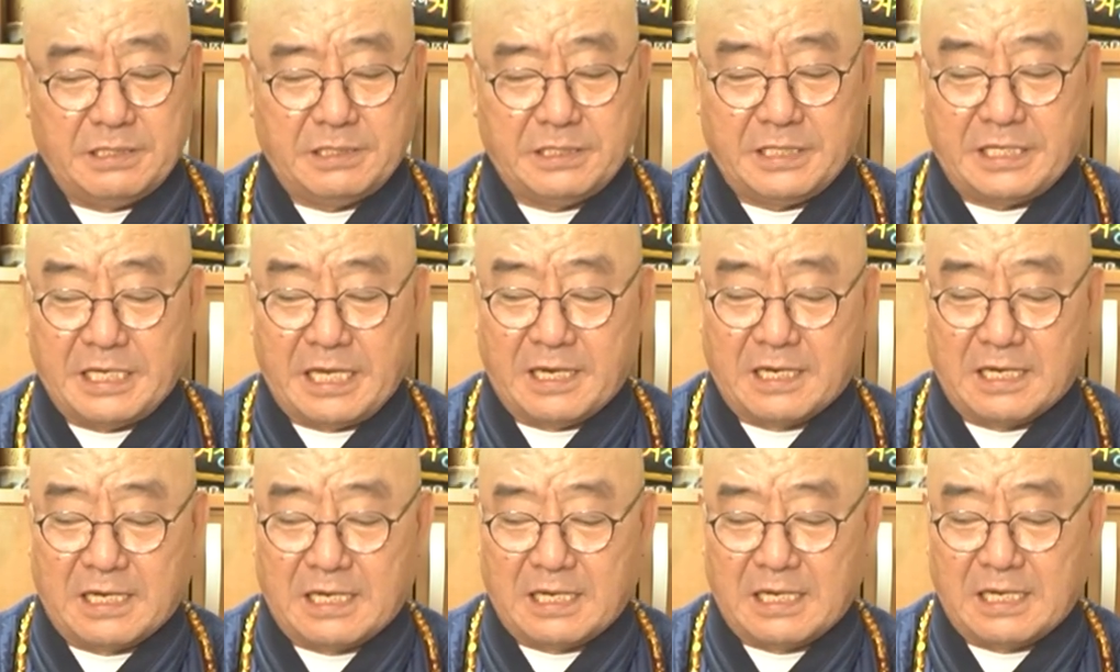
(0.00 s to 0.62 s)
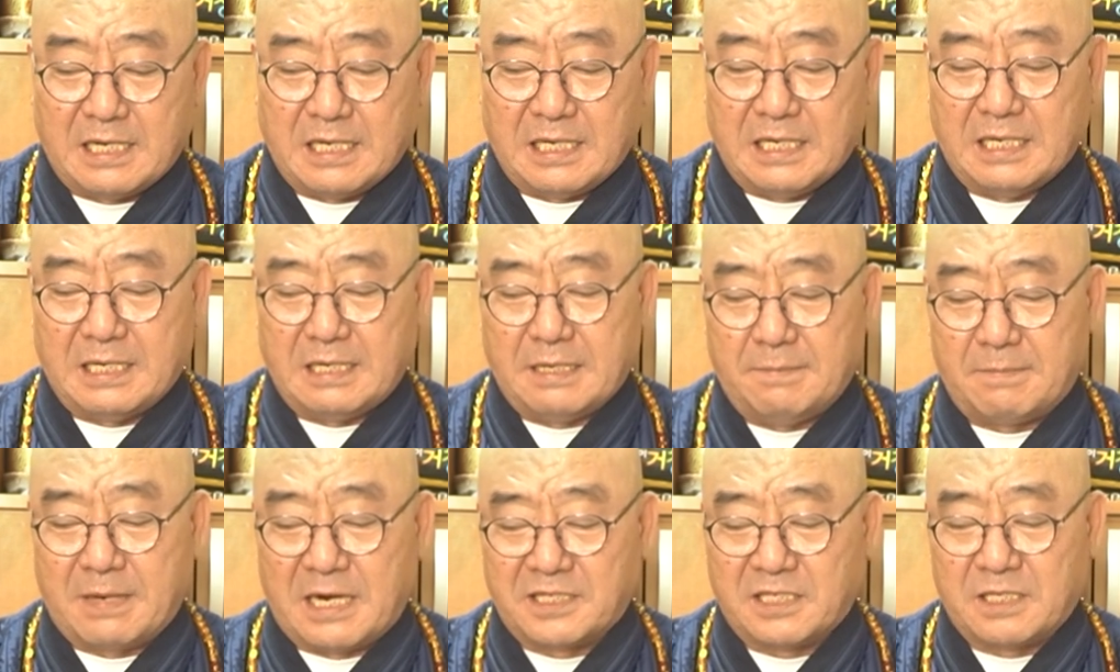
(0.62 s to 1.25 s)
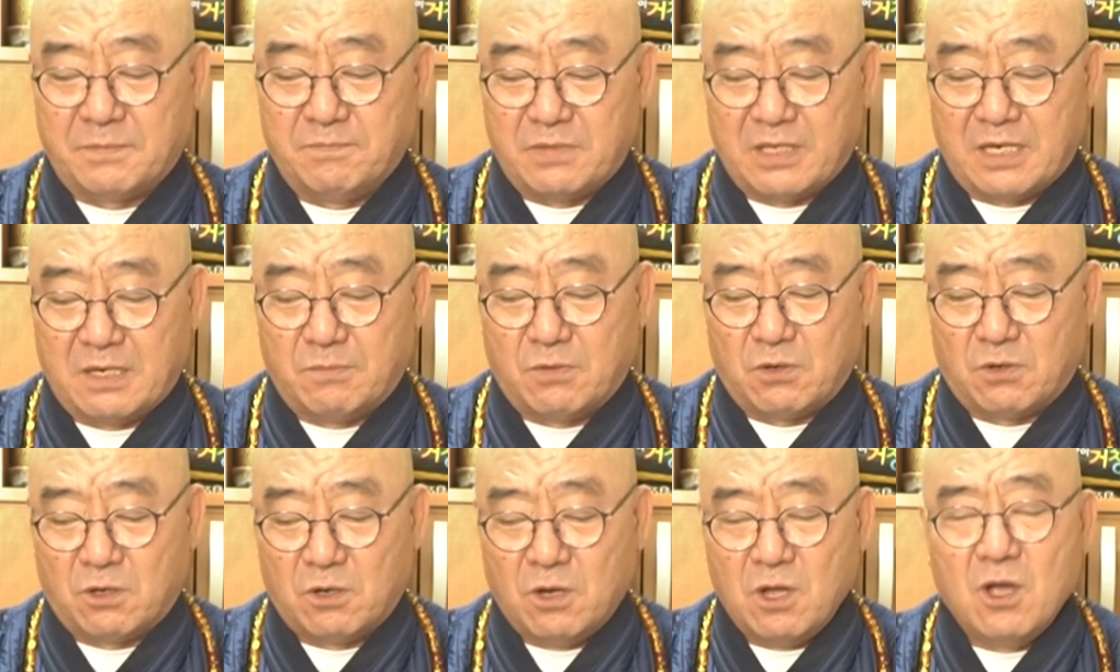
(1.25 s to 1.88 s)
제가
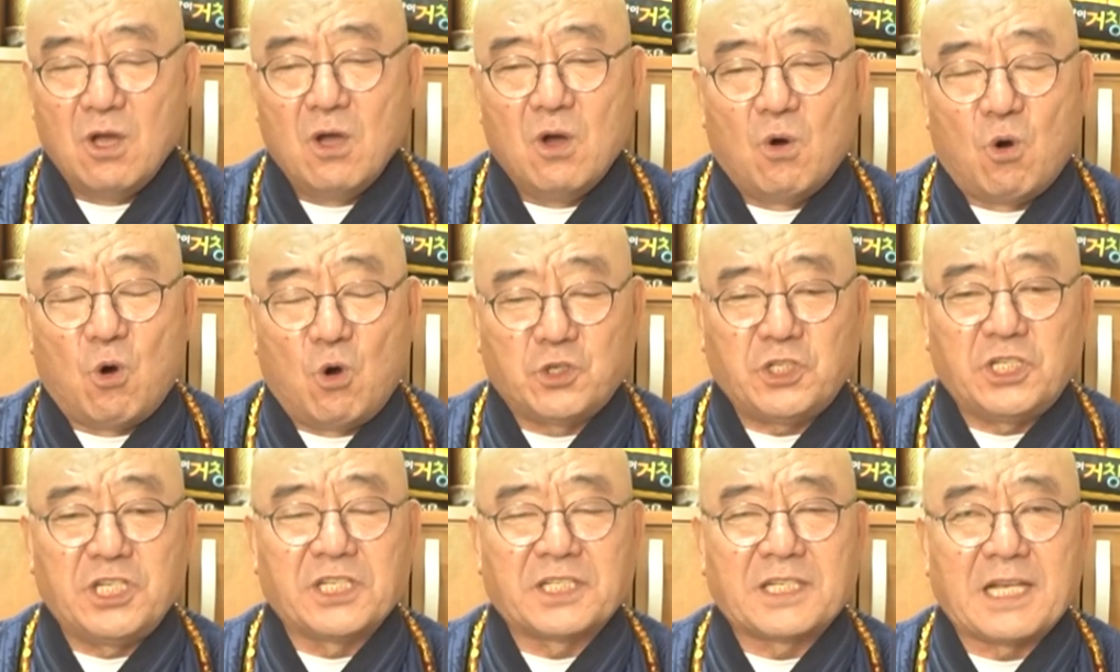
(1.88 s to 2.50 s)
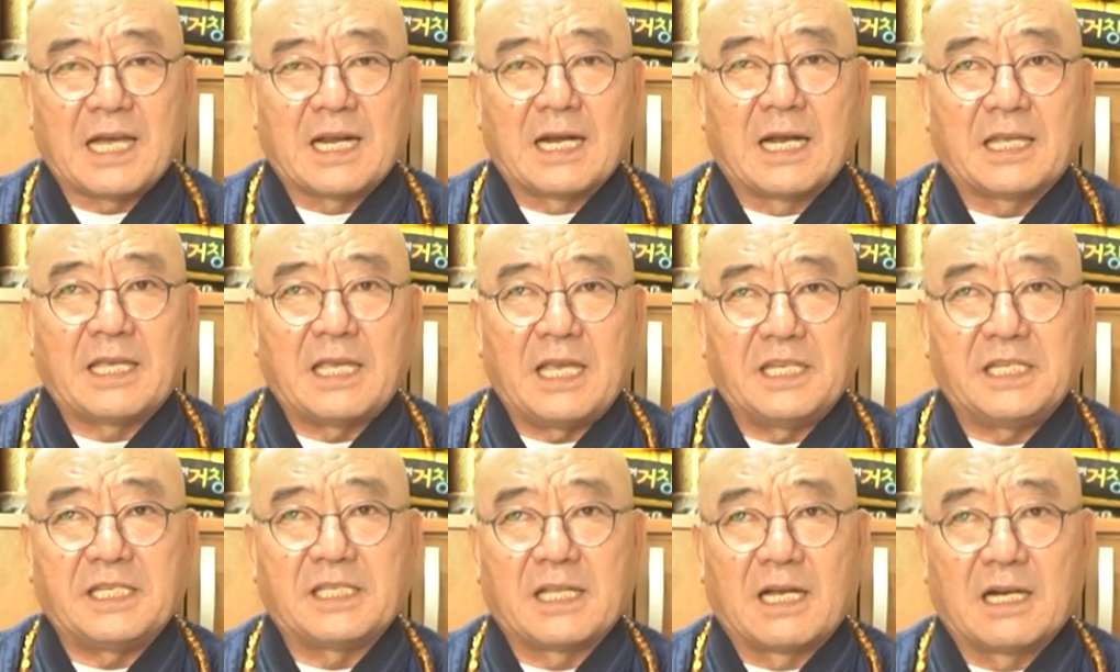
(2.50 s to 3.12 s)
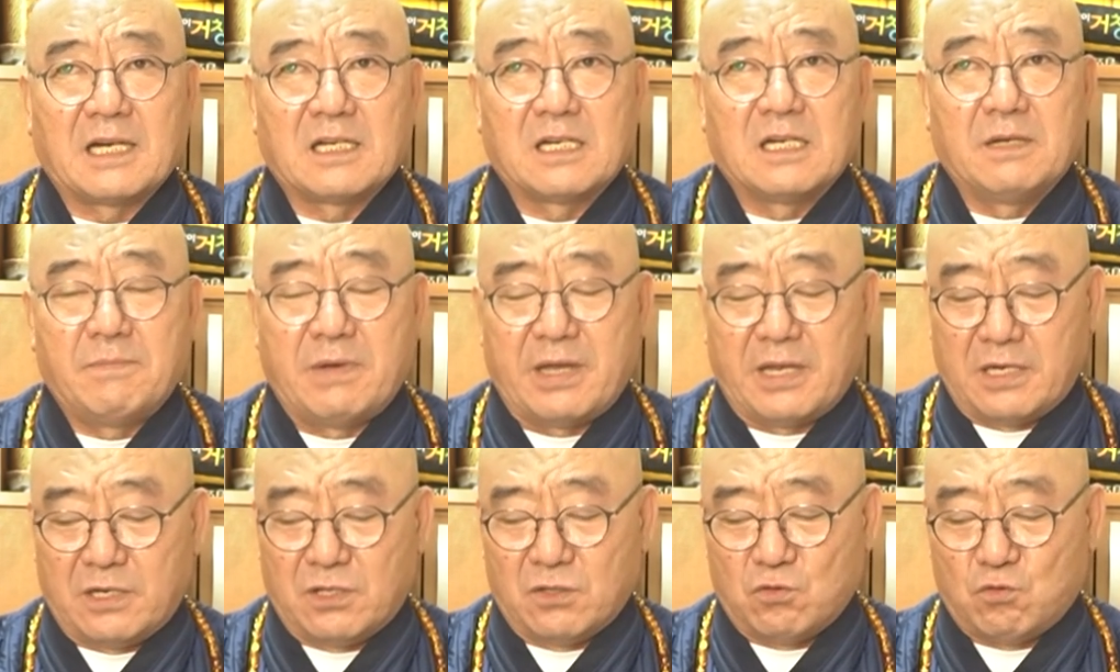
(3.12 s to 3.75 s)
말씀드리면 혹시 살아 계시다
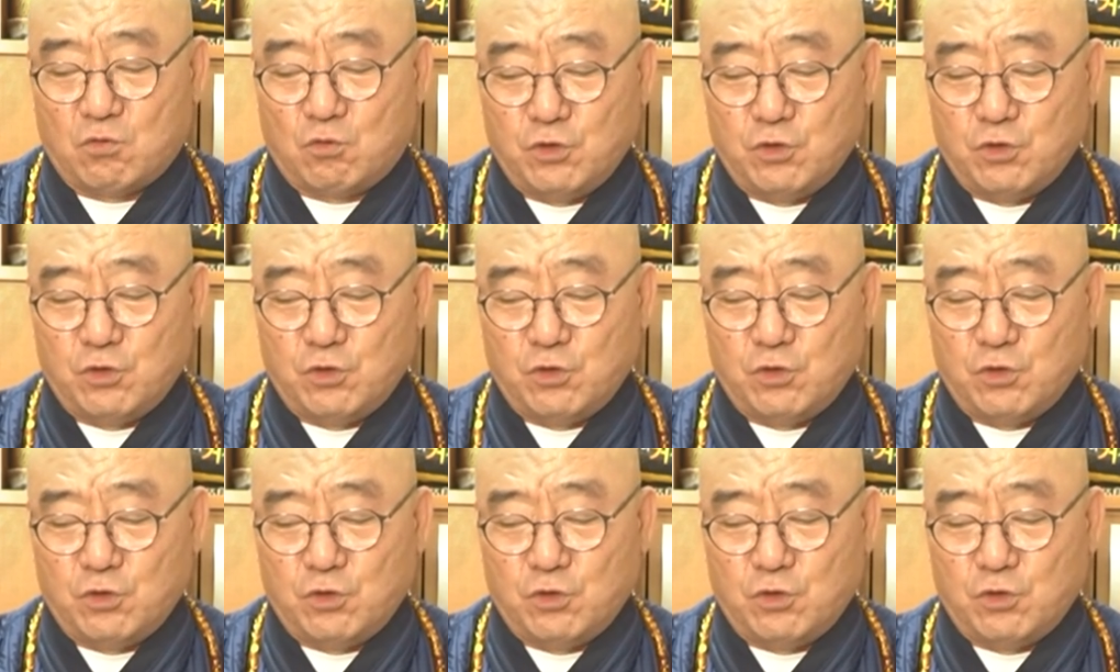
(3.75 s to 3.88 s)
그러면은